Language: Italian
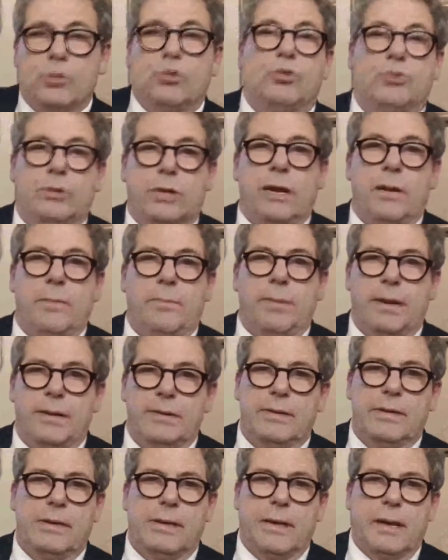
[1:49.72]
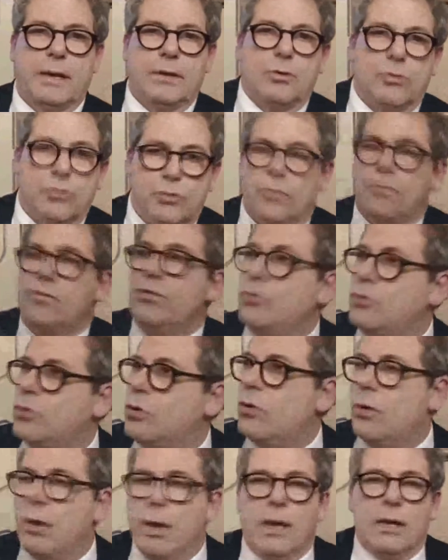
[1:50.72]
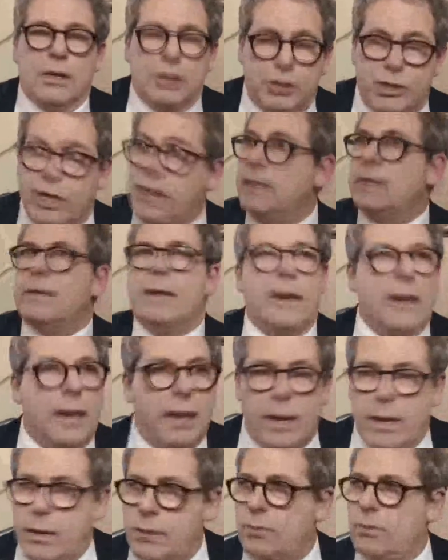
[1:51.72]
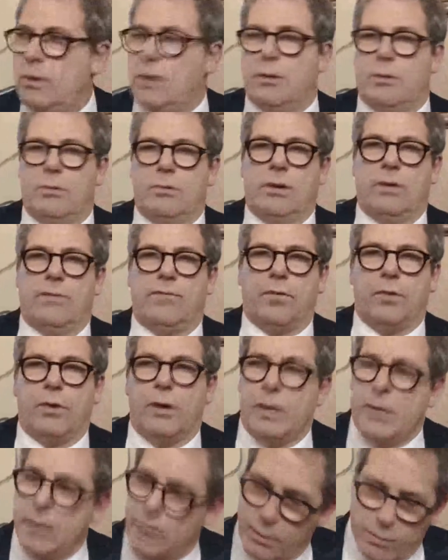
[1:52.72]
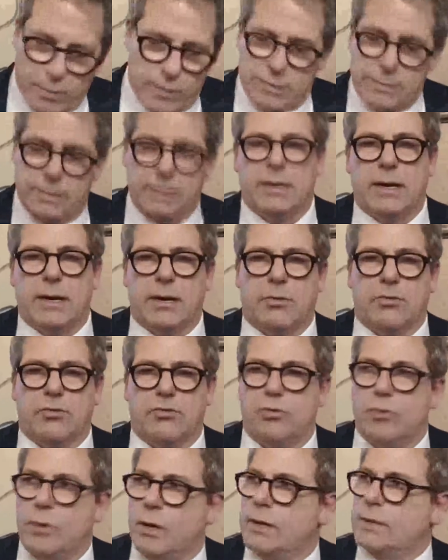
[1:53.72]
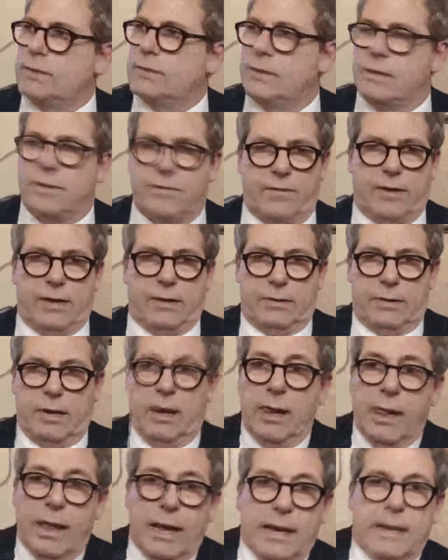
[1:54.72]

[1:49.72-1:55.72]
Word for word: tutte le imprese hanno dovuto cedere a, a una follia questa della la chiusura che è stata fatta.